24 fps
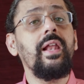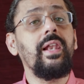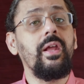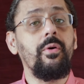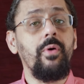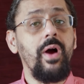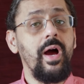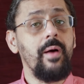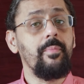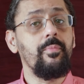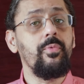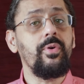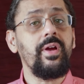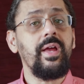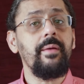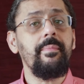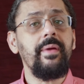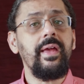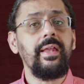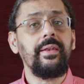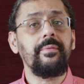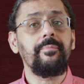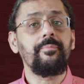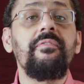لو حبوا
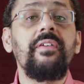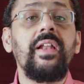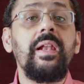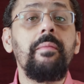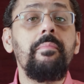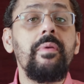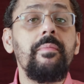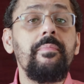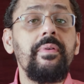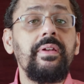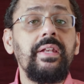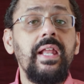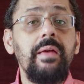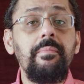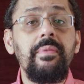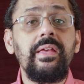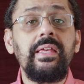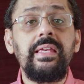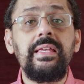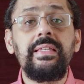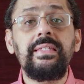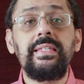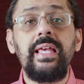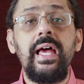كمان فلما
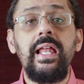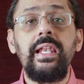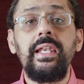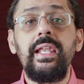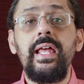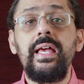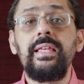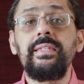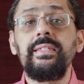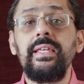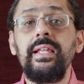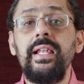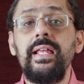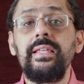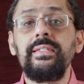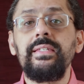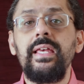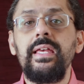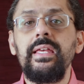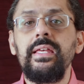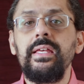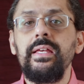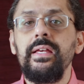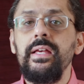برنامج يسالنا اسئله
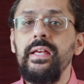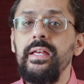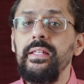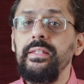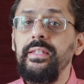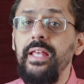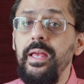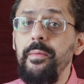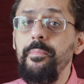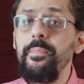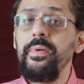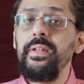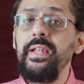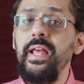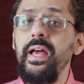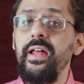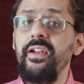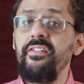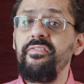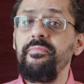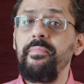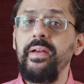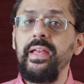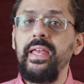زي تحب
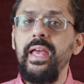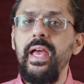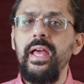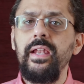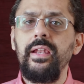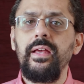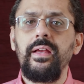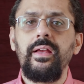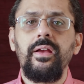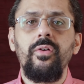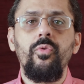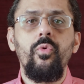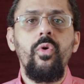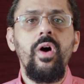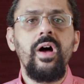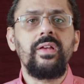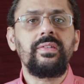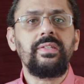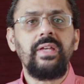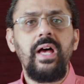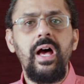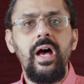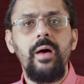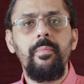نعرف مكانك
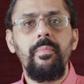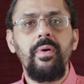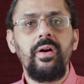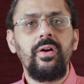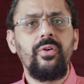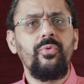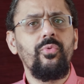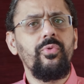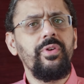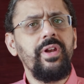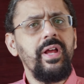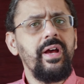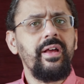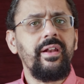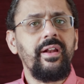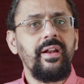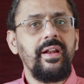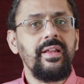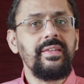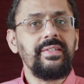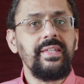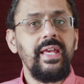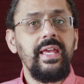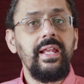واصحابك
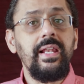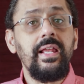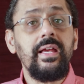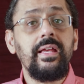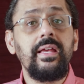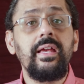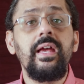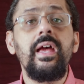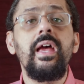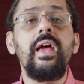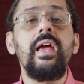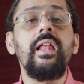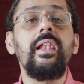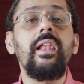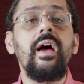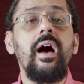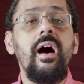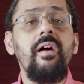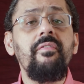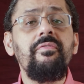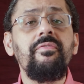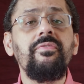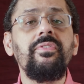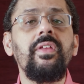ونقرا رسايلك
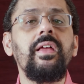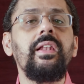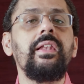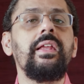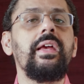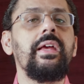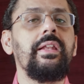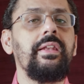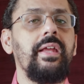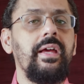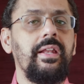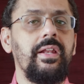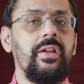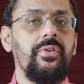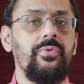الافضل ان احنا